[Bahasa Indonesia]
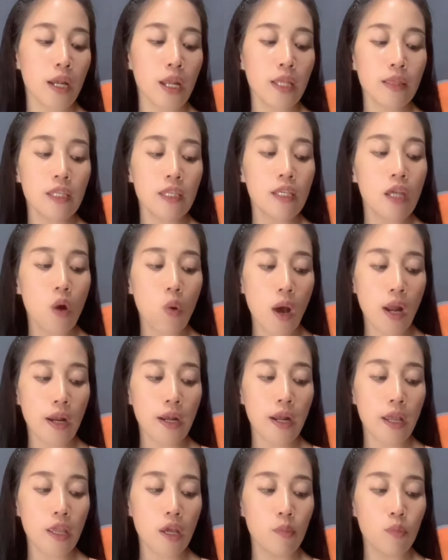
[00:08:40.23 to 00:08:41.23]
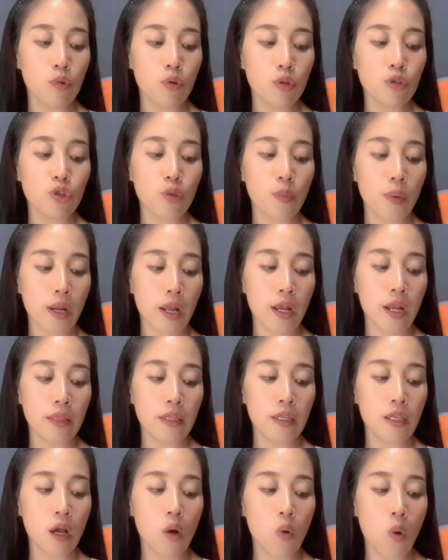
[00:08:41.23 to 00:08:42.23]
ada tiga warna ya bun cuma ada
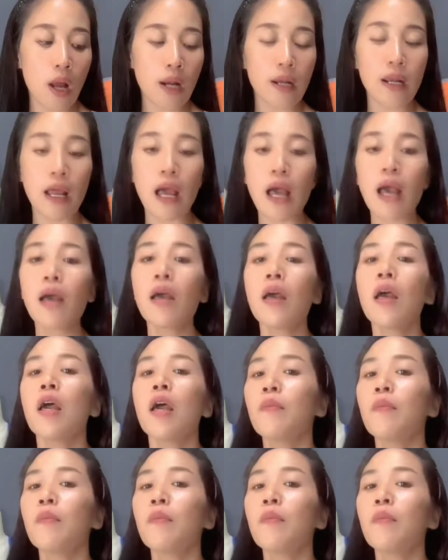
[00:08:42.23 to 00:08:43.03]
tiga warna